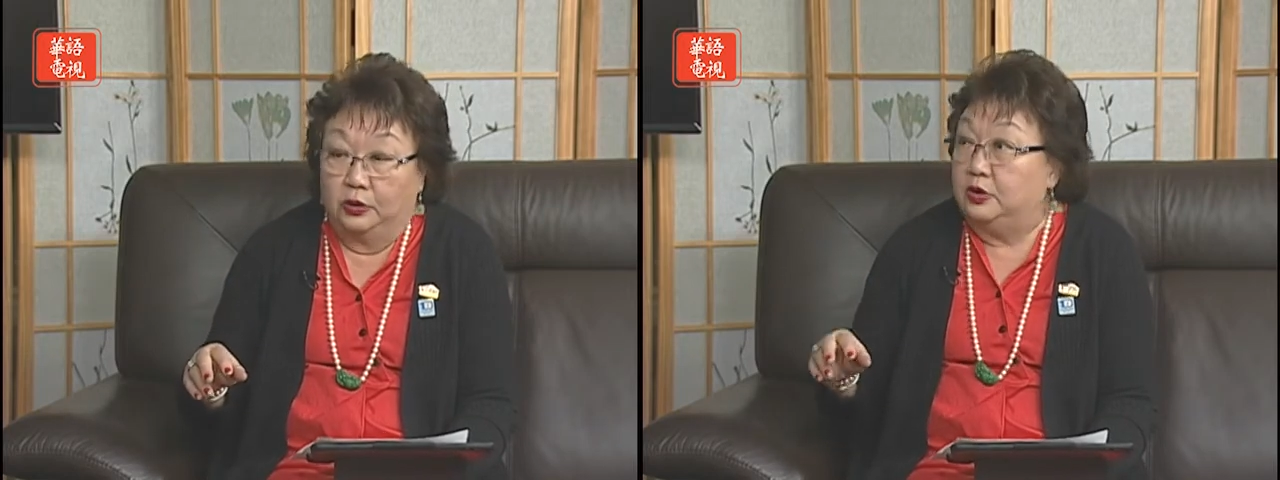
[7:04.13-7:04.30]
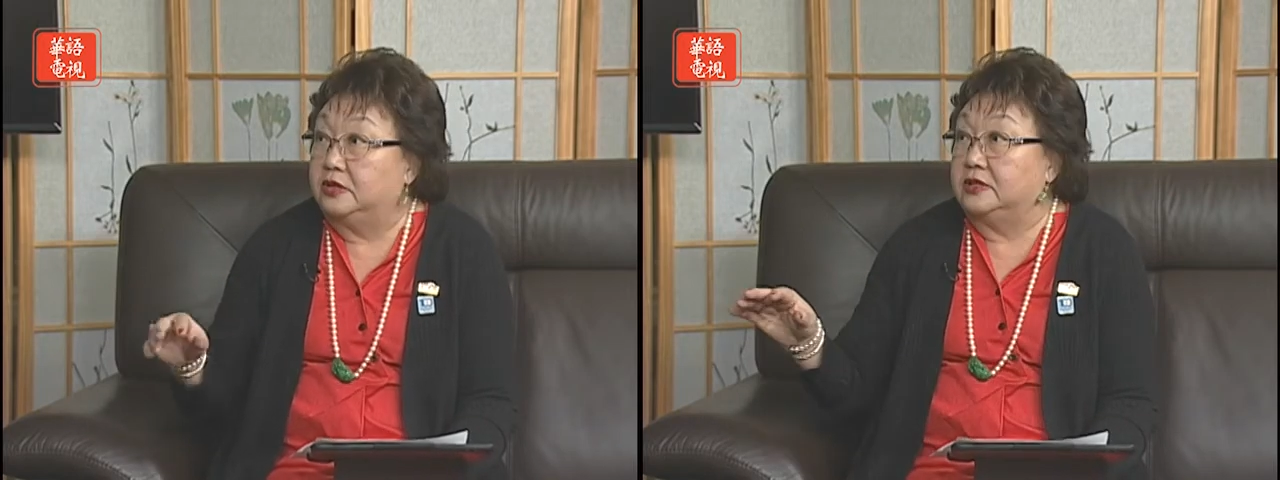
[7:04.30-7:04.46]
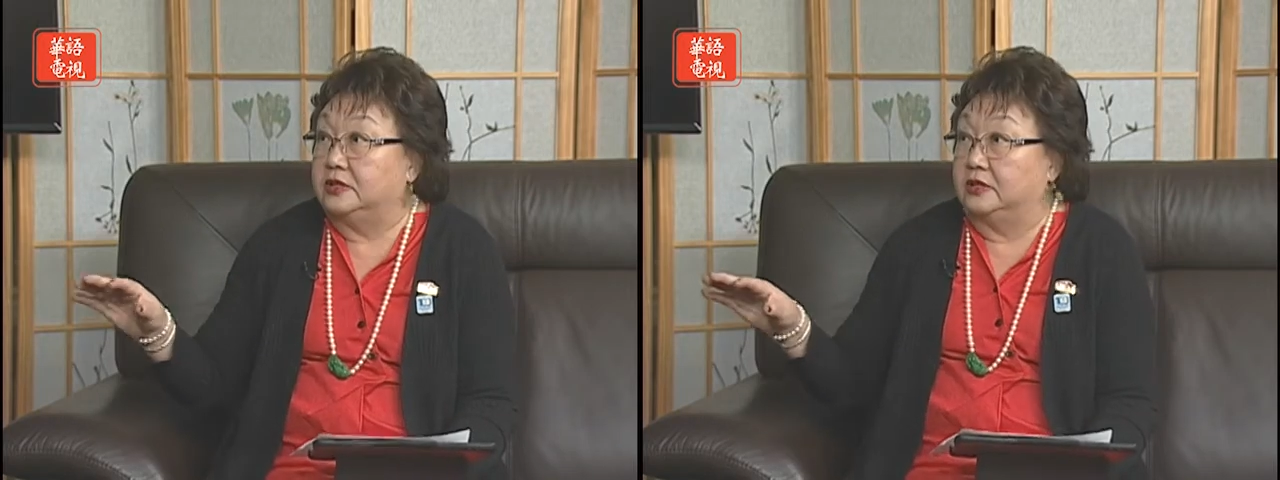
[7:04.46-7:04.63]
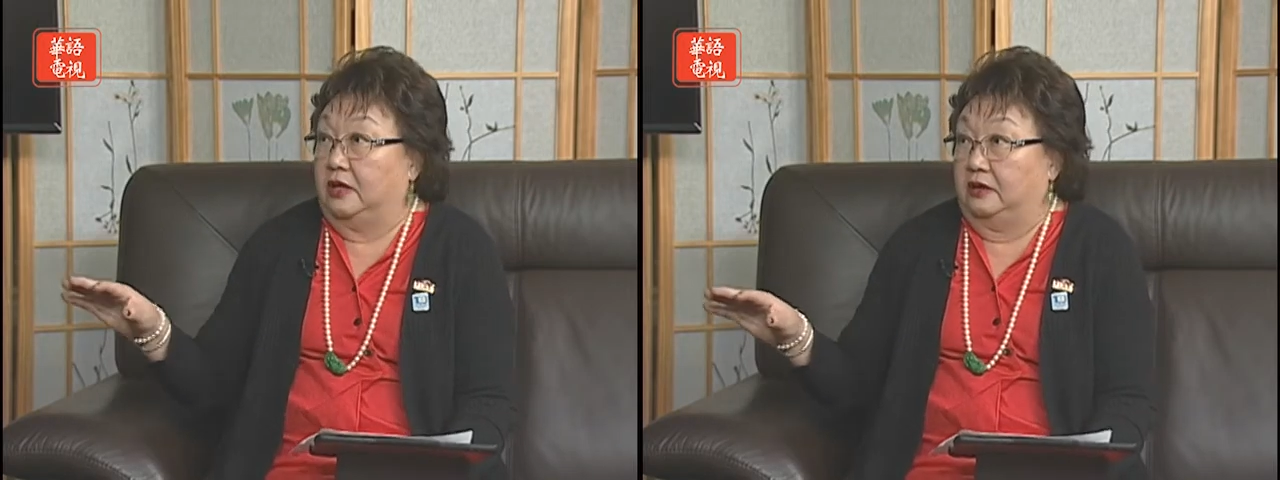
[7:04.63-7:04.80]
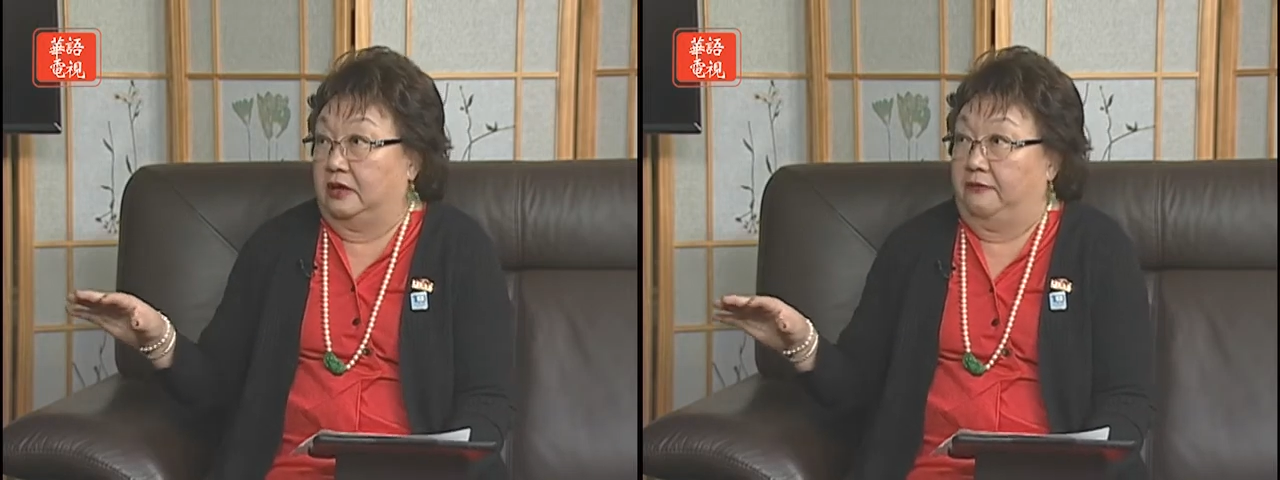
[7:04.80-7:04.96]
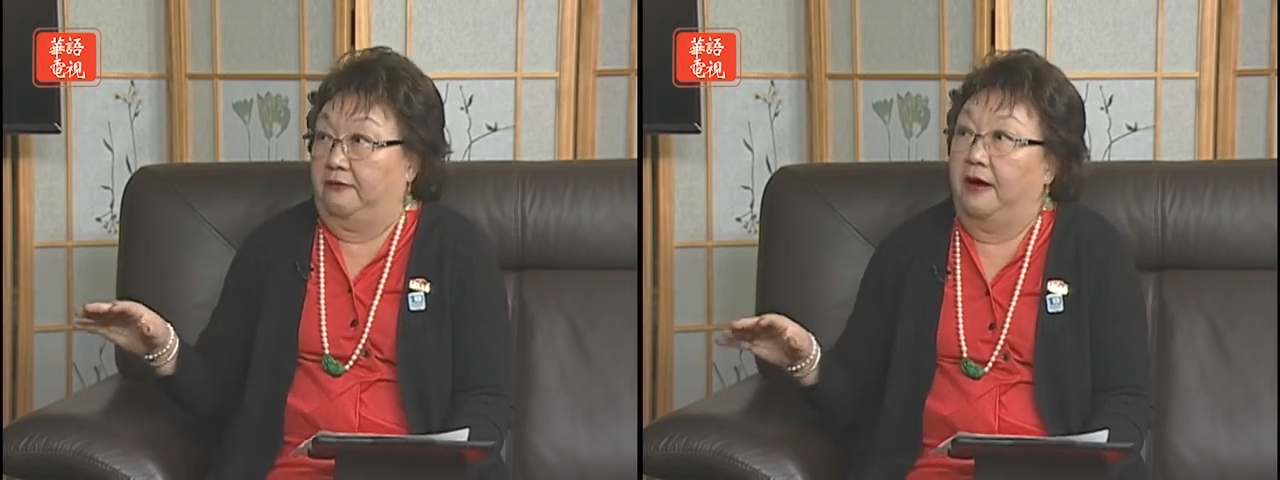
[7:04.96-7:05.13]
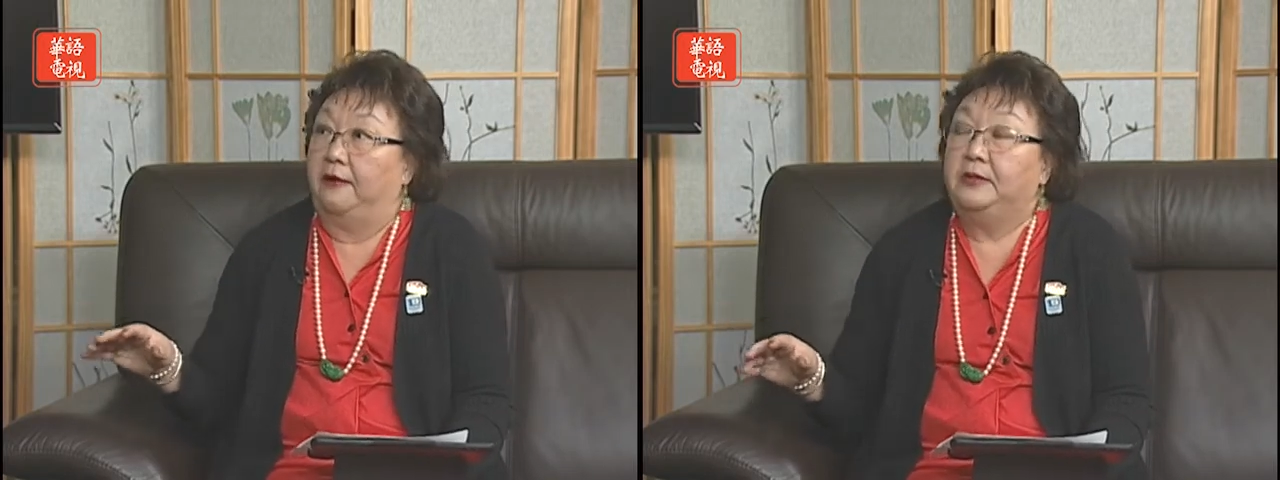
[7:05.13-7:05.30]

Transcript: 律师的地方，